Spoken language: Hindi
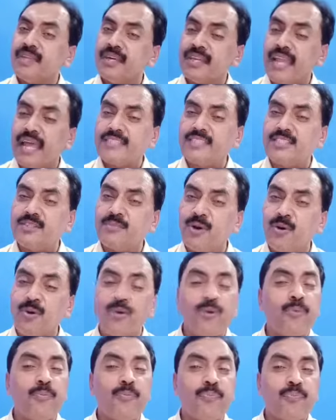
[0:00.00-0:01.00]
राज्य में
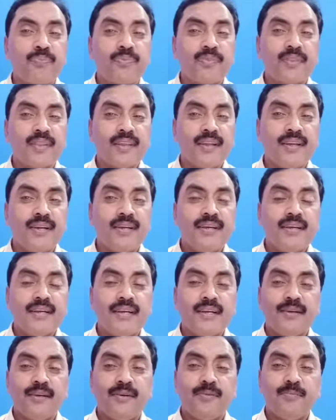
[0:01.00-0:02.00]
हो
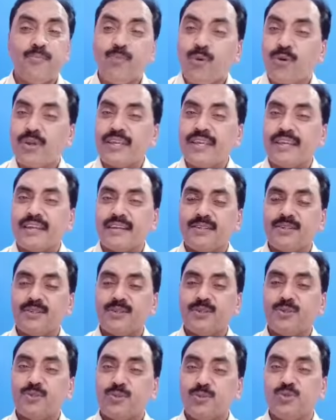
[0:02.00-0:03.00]
मुख्य
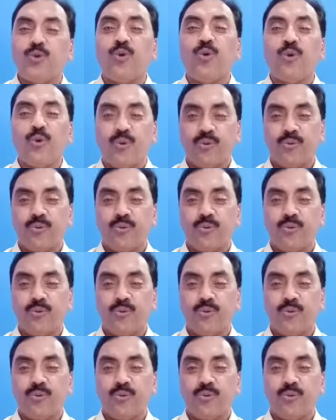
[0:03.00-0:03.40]
दो